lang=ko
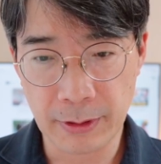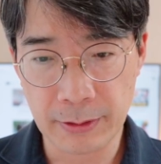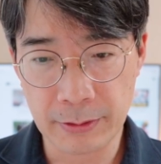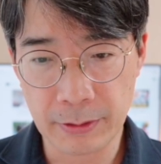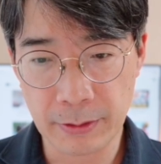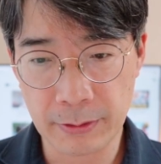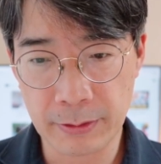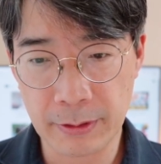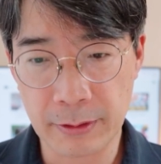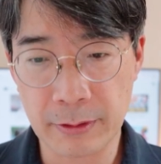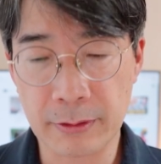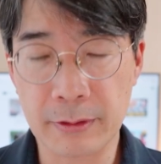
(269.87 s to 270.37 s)

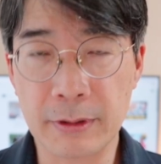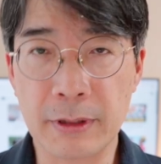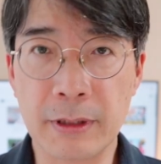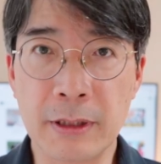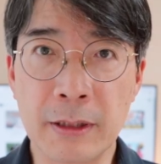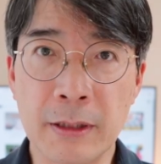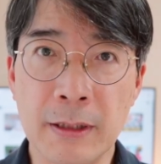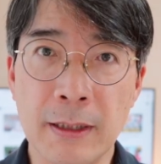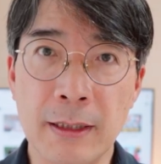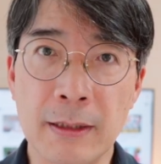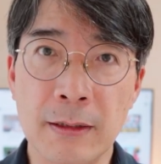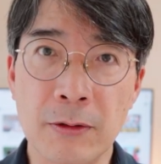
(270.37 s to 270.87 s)
첫째는
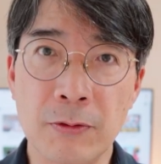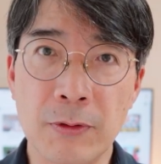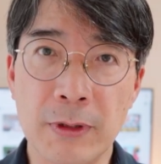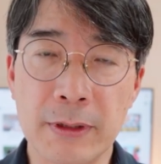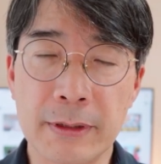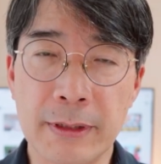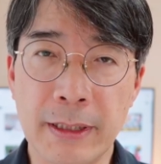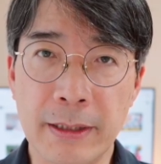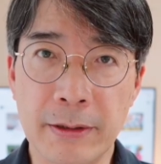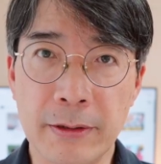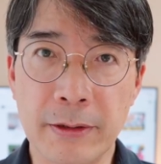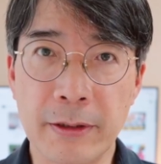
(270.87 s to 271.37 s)
인간과
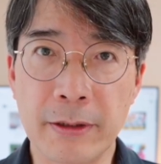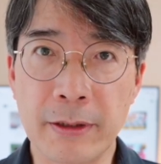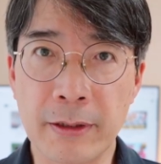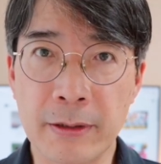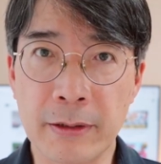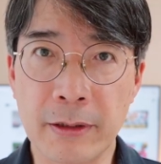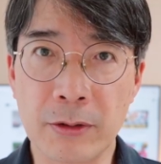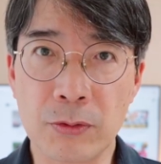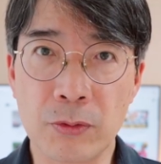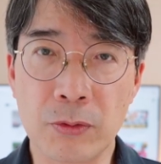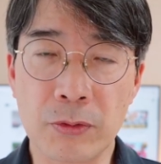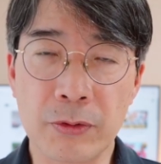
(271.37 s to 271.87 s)
자연의
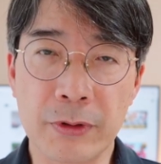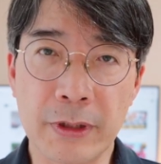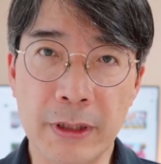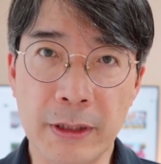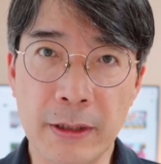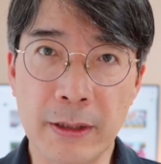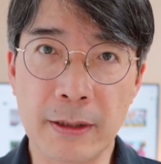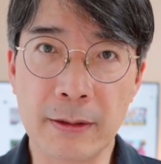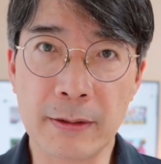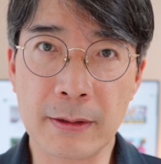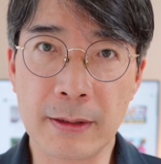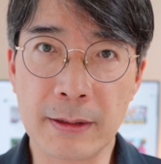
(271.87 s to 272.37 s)
관계 또는
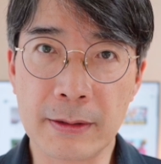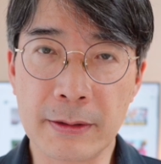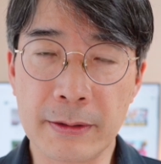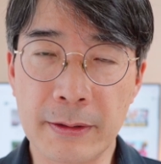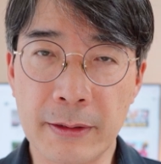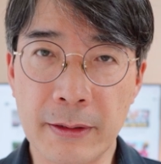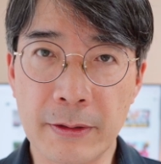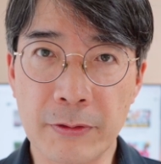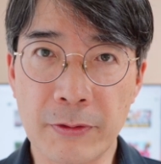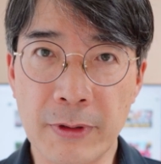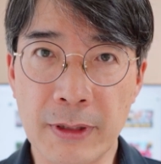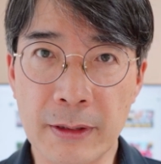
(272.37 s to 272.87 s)
인간과
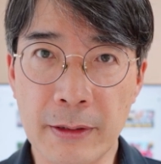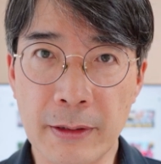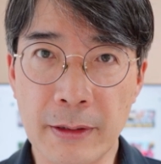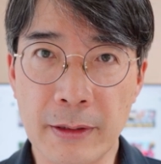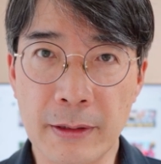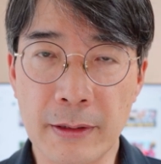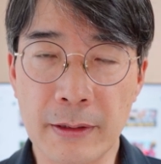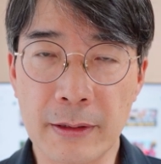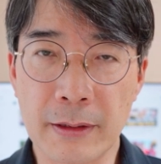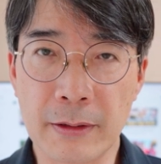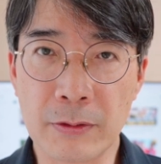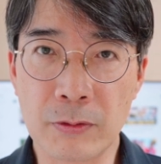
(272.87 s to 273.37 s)
신의
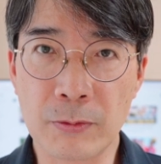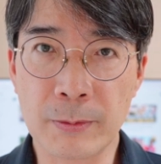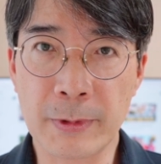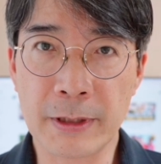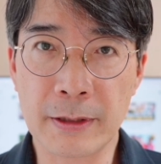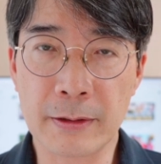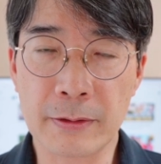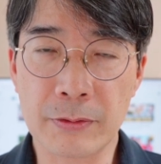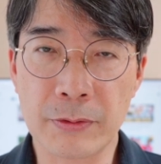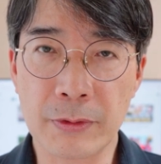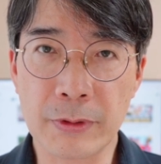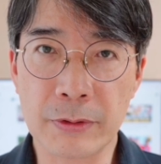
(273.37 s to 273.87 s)
관계라고
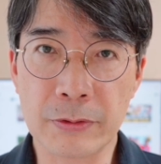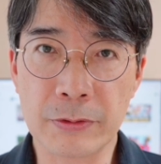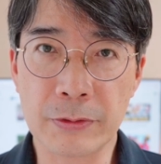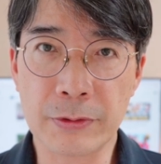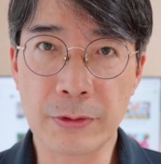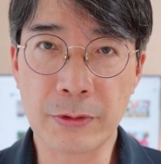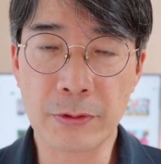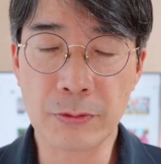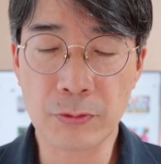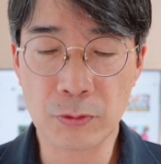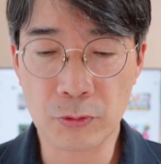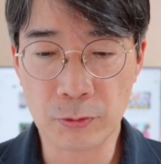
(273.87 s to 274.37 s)
말할 수
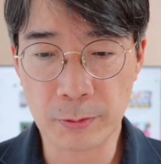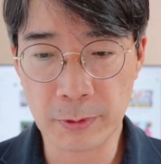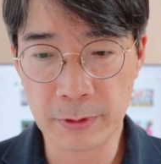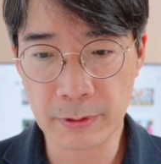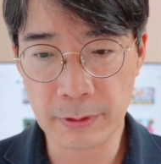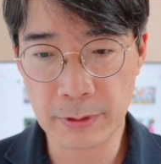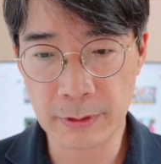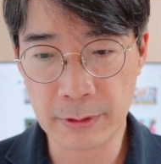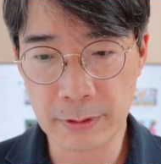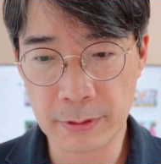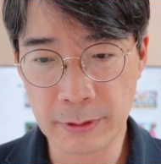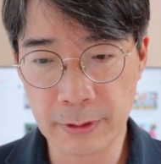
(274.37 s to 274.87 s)
있고요. 두
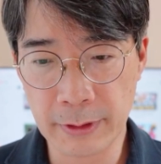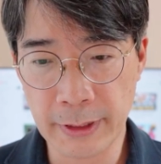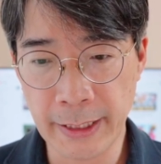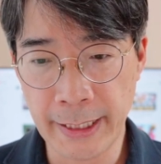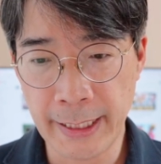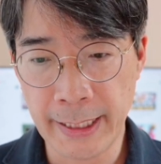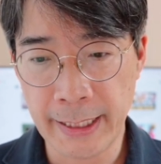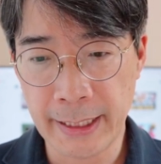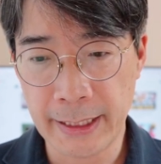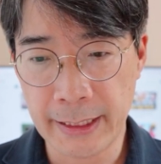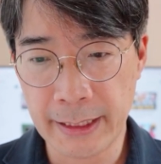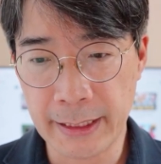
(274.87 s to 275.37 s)
번째는
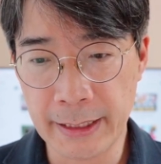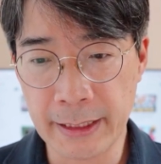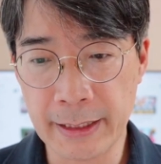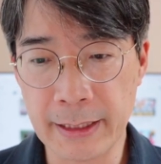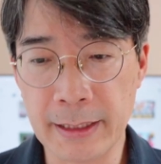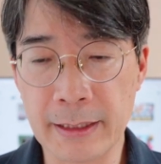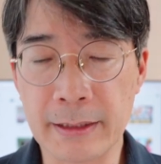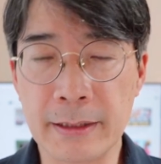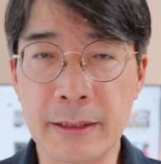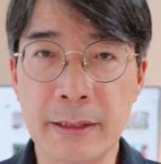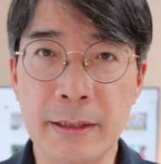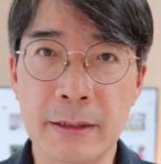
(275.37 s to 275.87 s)

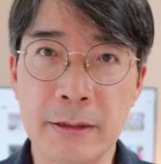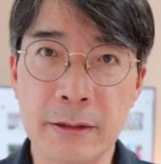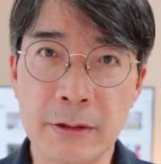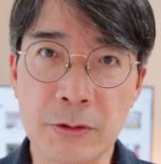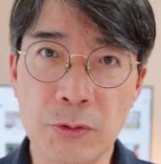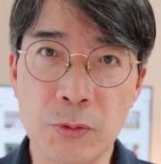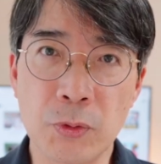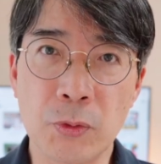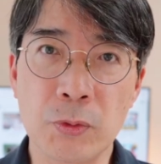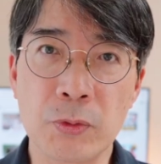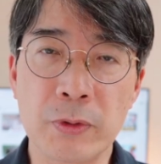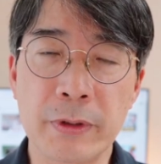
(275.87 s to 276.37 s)
인간이라는
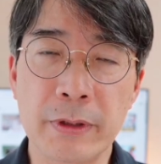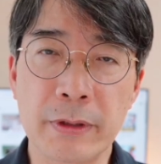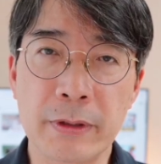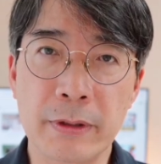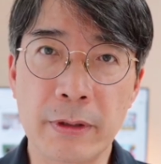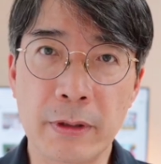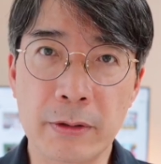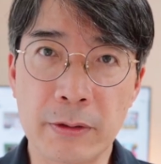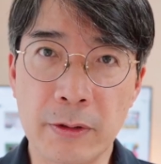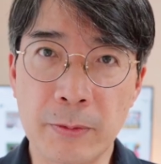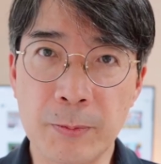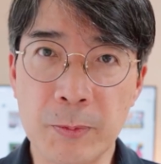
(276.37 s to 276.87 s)
존재의
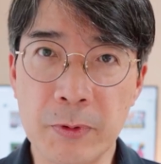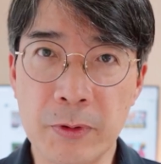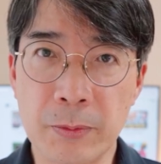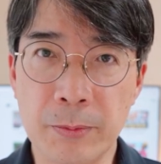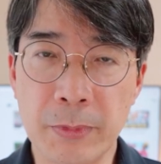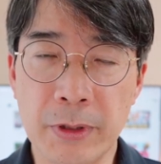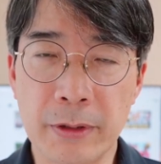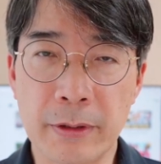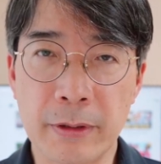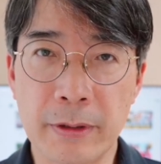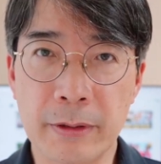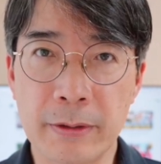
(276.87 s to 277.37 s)

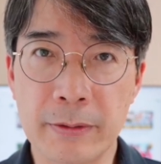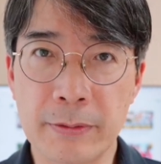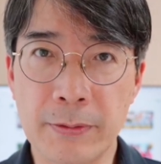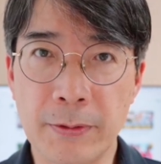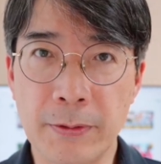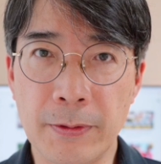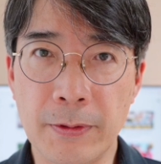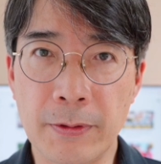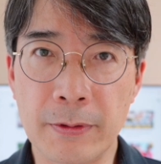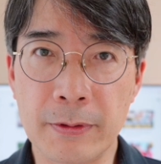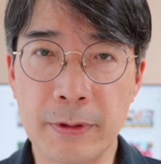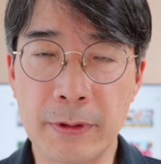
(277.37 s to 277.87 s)
덧없음에
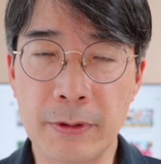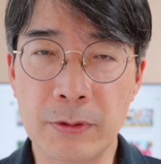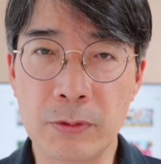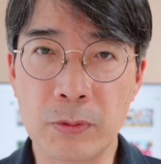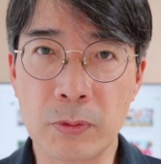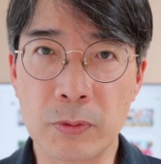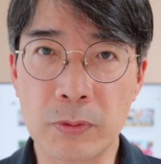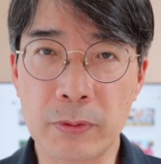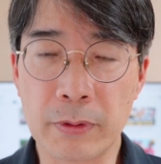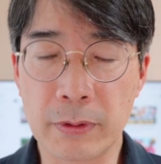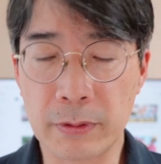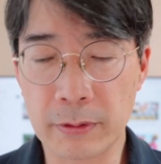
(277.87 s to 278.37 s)
대해서 이
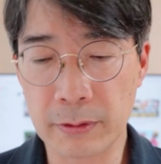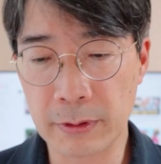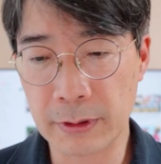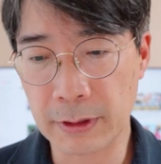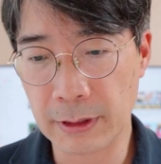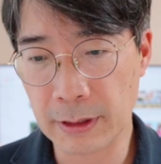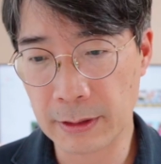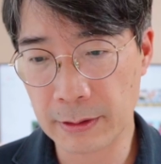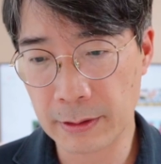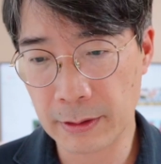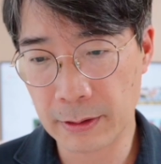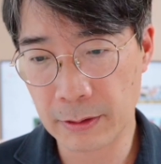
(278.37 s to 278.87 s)
소설은
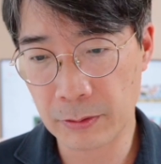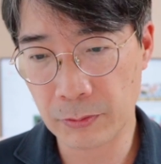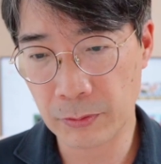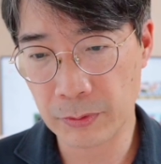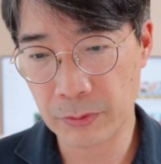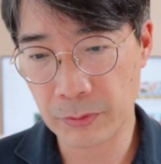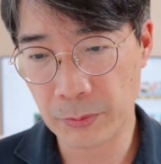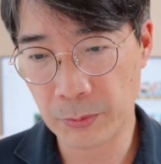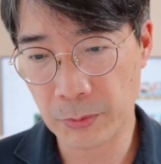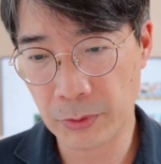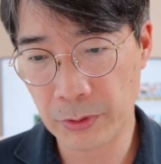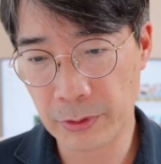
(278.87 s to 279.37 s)
이야기하고
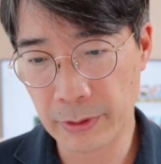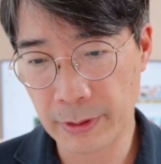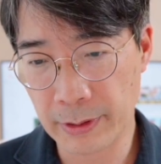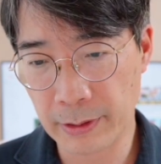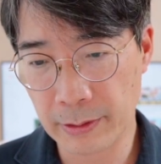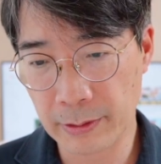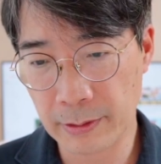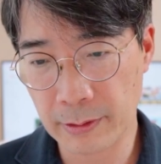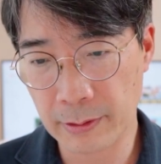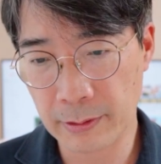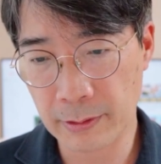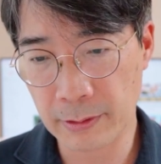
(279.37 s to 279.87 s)
있습니다.
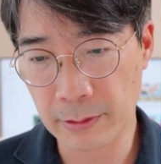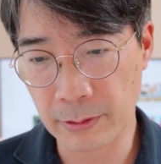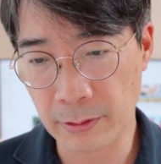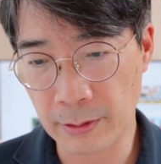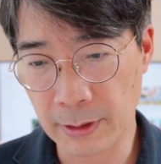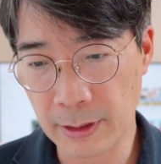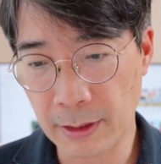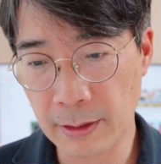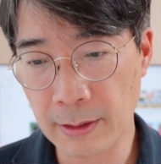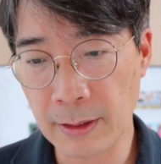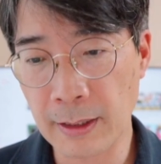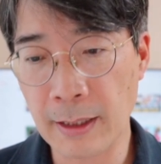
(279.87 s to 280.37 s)

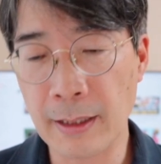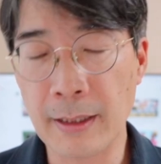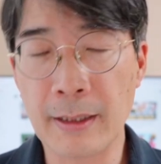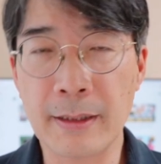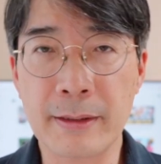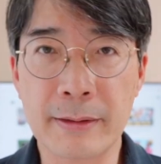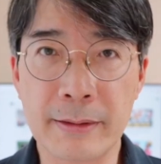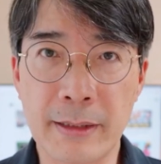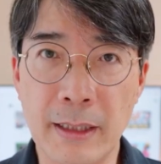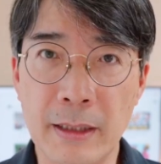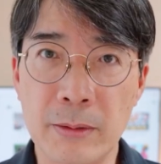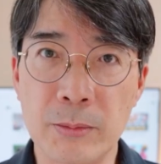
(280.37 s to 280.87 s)
그러나
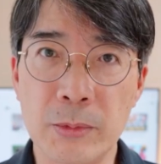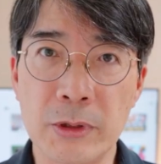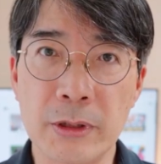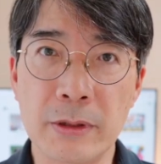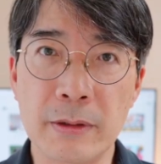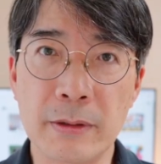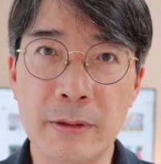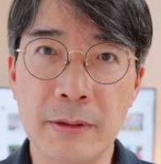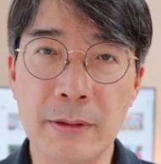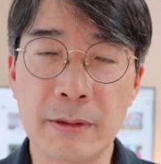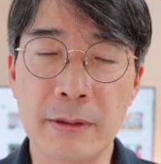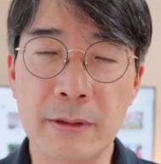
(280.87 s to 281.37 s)

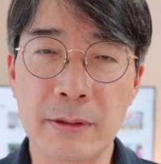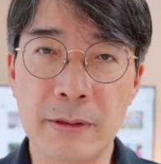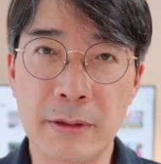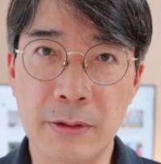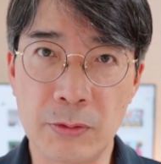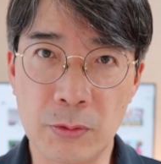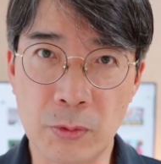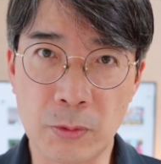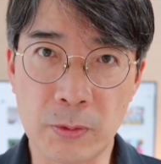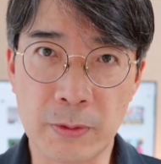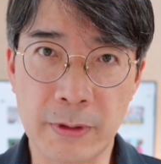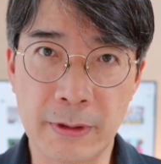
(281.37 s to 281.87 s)
삶은
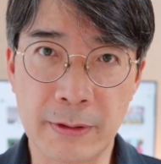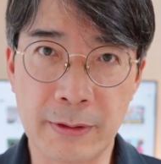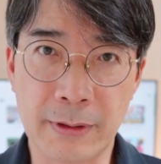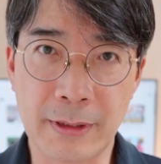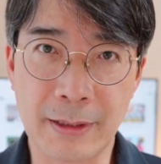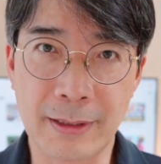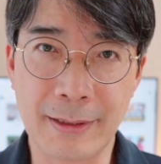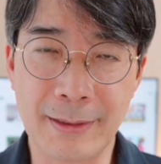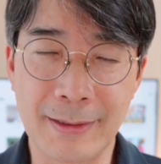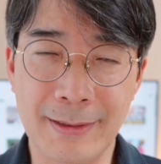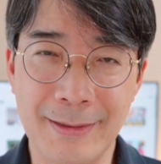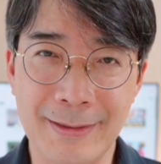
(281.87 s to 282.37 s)

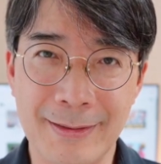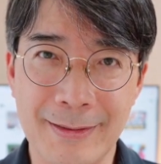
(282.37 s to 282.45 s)
지속된다.